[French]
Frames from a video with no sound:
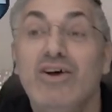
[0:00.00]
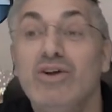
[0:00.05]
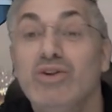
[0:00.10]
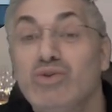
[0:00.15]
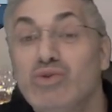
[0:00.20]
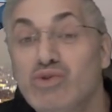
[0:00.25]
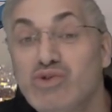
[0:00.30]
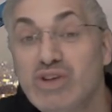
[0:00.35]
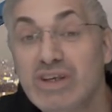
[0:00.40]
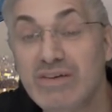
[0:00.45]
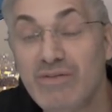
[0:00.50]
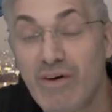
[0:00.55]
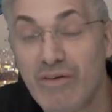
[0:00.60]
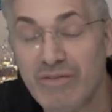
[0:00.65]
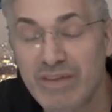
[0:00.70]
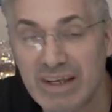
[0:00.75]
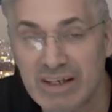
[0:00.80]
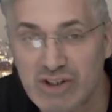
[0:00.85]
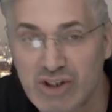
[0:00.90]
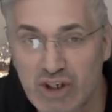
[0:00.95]
Tous ceux qui vont
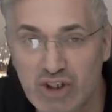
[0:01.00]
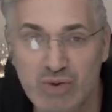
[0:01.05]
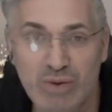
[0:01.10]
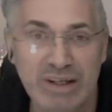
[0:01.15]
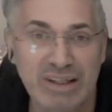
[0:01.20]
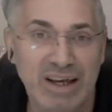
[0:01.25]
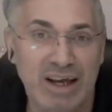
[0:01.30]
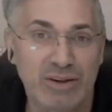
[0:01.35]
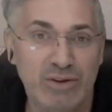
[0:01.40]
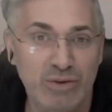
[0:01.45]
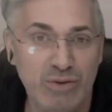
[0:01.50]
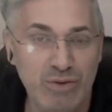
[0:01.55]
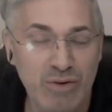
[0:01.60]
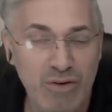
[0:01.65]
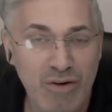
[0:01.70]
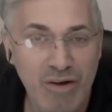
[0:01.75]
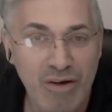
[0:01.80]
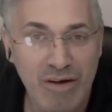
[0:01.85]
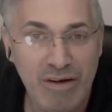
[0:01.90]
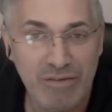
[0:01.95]
venir se joindre à nous,
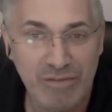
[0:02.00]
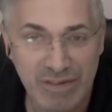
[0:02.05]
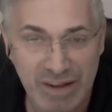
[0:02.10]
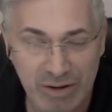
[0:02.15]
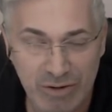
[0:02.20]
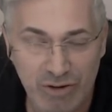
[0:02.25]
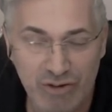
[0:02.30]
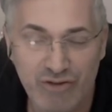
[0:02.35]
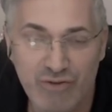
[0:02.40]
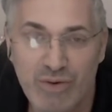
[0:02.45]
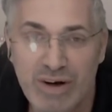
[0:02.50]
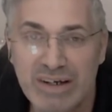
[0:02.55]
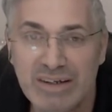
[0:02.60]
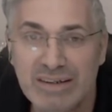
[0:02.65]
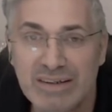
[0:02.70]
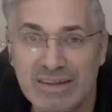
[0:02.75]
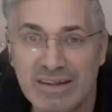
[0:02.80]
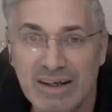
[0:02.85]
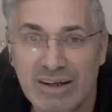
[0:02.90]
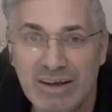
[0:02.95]
venez nous rejoindre.
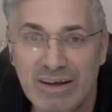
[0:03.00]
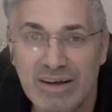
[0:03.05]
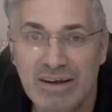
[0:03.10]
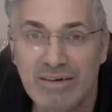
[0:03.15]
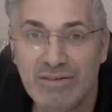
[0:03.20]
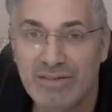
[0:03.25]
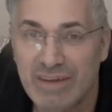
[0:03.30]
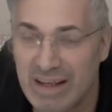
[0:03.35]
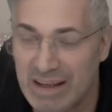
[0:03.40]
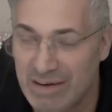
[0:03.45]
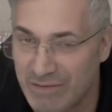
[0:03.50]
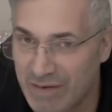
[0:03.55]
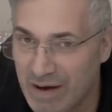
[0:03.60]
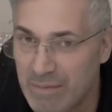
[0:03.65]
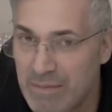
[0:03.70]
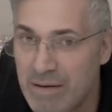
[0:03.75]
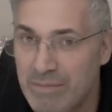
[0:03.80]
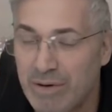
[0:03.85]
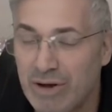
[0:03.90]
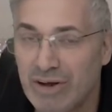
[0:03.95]
Vous n'allez
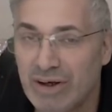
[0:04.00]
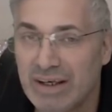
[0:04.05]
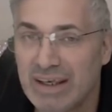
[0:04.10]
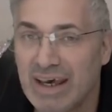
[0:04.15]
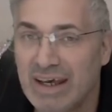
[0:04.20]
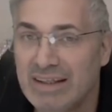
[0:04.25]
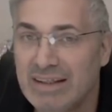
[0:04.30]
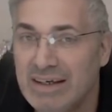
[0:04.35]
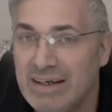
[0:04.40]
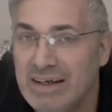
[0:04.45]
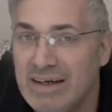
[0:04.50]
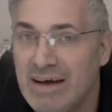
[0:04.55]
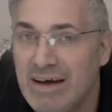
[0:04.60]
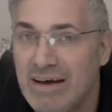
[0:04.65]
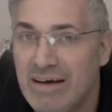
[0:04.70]
vraiment pas le regretter.